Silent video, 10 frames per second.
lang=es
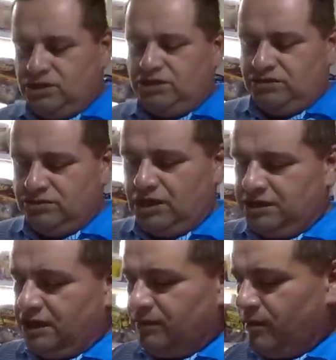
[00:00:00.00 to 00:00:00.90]
Sí, no, ya
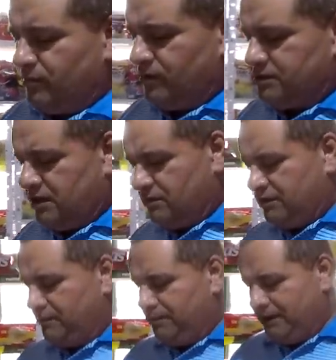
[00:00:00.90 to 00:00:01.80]
tengo memorizado
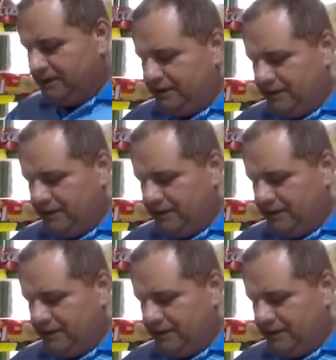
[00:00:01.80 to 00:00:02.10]
gran parte.